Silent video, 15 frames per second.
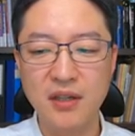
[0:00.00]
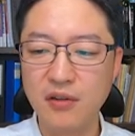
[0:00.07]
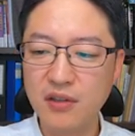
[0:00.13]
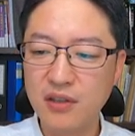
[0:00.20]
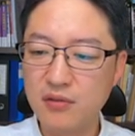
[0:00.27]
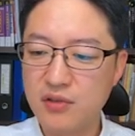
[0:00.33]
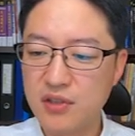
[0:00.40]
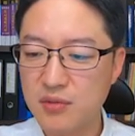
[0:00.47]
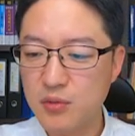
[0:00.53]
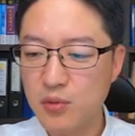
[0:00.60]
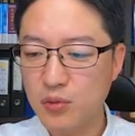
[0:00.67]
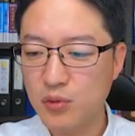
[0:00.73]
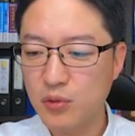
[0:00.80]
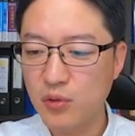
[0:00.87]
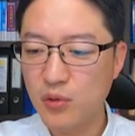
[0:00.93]
여기로 지금
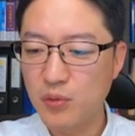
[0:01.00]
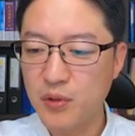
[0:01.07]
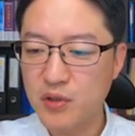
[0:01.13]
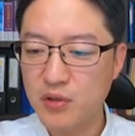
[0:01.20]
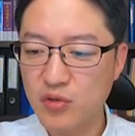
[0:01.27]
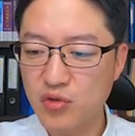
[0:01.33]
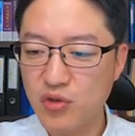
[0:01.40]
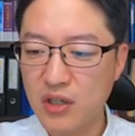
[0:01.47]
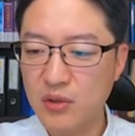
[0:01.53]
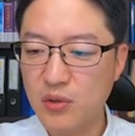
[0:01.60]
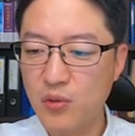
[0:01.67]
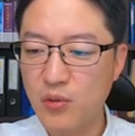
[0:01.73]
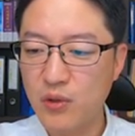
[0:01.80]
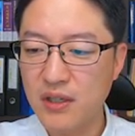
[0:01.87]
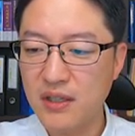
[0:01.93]
속도를 높여서 쫙
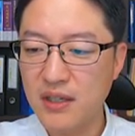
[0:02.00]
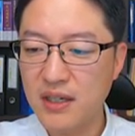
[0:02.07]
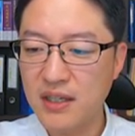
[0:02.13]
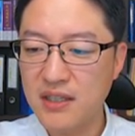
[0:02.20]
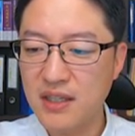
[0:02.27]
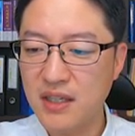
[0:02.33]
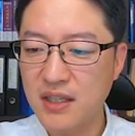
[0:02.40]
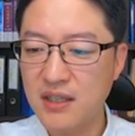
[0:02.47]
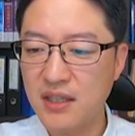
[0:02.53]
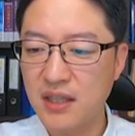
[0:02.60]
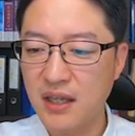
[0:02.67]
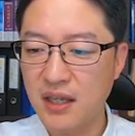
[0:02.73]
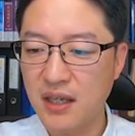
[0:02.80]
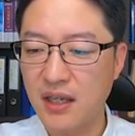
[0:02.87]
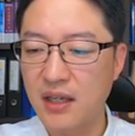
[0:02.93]
통과를 하란
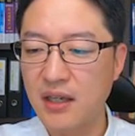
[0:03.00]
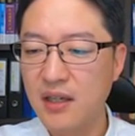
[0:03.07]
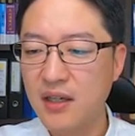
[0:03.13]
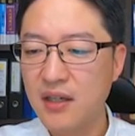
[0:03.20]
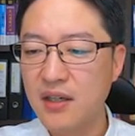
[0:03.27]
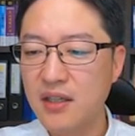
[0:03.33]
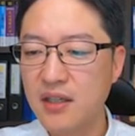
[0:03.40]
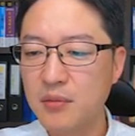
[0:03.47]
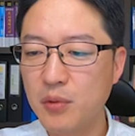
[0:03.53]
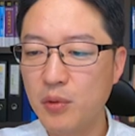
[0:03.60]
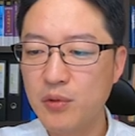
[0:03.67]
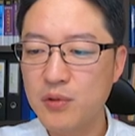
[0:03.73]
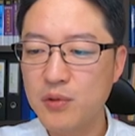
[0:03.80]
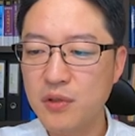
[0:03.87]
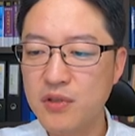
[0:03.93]
얘기인데 그럼
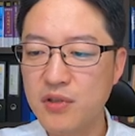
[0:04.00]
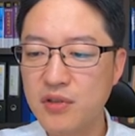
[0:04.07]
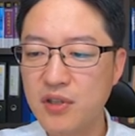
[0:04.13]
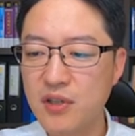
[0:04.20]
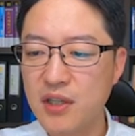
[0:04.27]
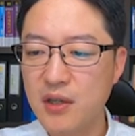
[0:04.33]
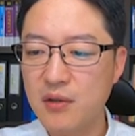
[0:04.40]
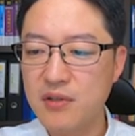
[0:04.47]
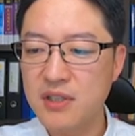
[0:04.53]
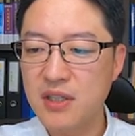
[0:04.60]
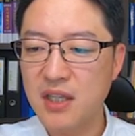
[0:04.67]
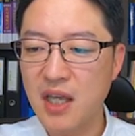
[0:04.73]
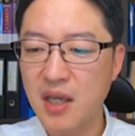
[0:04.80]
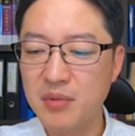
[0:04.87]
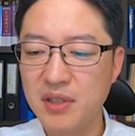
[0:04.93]
오른쪽에서 튀어나오는
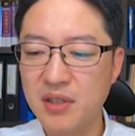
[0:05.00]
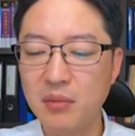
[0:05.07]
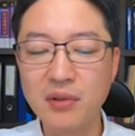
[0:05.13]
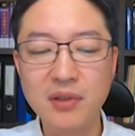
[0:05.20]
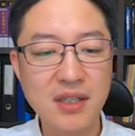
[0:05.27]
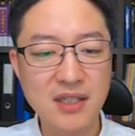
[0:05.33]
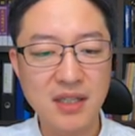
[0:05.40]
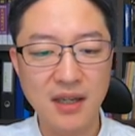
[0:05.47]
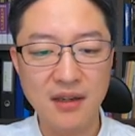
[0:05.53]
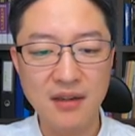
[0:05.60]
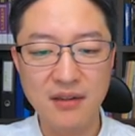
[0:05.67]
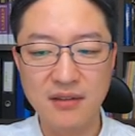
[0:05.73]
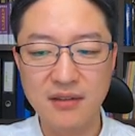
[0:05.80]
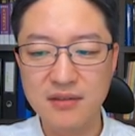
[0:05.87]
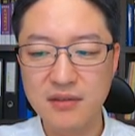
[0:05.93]
차 대비를 못
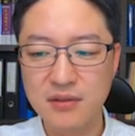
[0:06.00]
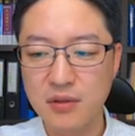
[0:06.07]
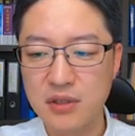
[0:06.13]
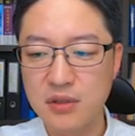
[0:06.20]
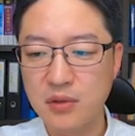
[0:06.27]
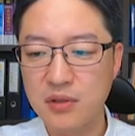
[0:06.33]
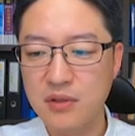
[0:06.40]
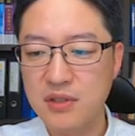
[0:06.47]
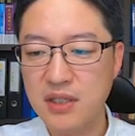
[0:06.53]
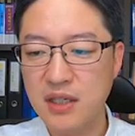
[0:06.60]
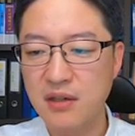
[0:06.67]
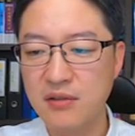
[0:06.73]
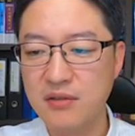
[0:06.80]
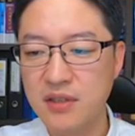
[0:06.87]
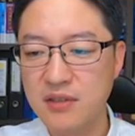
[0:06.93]
하잖아요. 그래서 또 이쪽에서
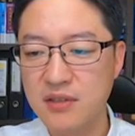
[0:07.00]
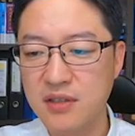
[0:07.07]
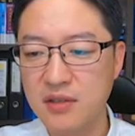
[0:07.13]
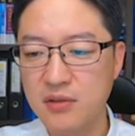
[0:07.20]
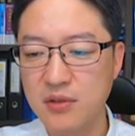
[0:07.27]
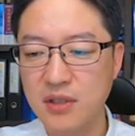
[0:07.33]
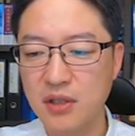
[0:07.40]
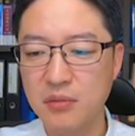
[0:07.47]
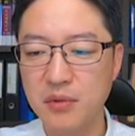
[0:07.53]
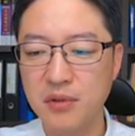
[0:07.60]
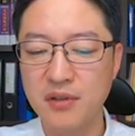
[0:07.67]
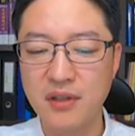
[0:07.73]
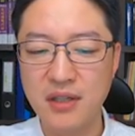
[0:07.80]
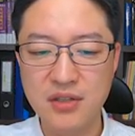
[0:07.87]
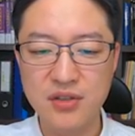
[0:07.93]
차가 언제든지 또 차로
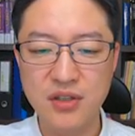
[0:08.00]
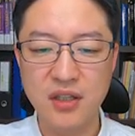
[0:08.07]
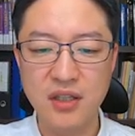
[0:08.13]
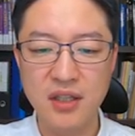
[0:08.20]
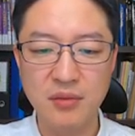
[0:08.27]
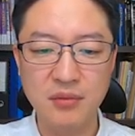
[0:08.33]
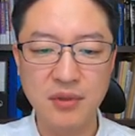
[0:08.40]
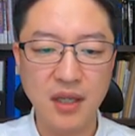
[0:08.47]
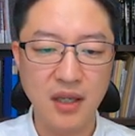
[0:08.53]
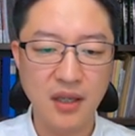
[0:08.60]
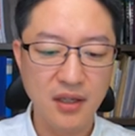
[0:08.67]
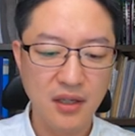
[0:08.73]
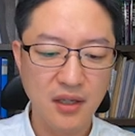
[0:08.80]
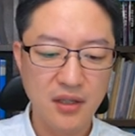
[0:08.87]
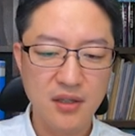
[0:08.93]
변경을 할 수 있기 때문에
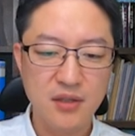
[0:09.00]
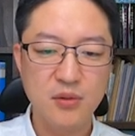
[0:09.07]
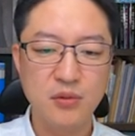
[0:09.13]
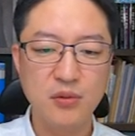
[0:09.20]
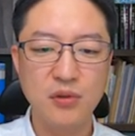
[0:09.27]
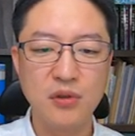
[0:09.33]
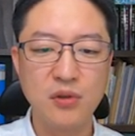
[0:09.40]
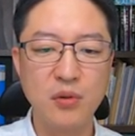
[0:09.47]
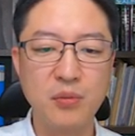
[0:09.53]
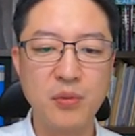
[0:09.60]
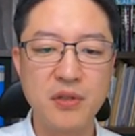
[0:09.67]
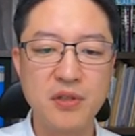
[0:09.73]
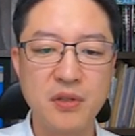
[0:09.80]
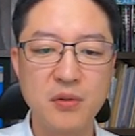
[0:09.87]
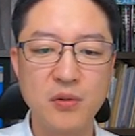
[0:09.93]
속도를
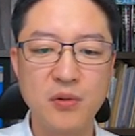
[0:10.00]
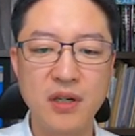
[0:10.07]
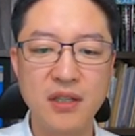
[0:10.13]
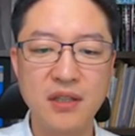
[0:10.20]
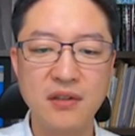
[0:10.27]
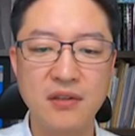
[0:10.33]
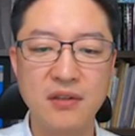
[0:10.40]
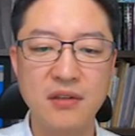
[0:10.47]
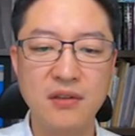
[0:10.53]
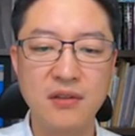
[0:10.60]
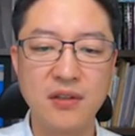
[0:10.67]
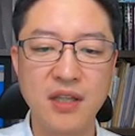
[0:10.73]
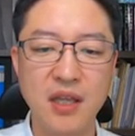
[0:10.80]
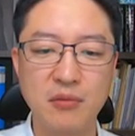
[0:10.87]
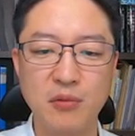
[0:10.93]
높여서 통과하는 거
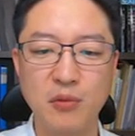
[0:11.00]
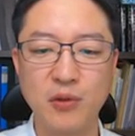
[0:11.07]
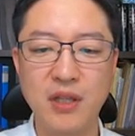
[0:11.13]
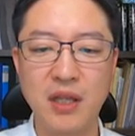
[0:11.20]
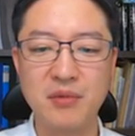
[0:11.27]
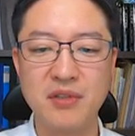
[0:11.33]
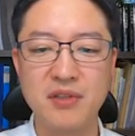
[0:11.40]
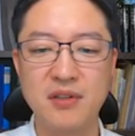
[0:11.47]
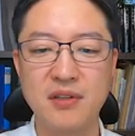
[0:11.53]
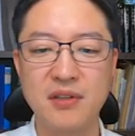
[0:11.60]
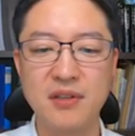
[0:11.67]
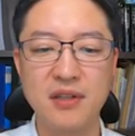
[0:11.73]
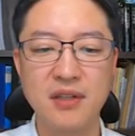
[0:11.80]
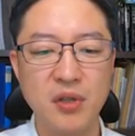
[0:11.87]
거의 대부분 오답이죠.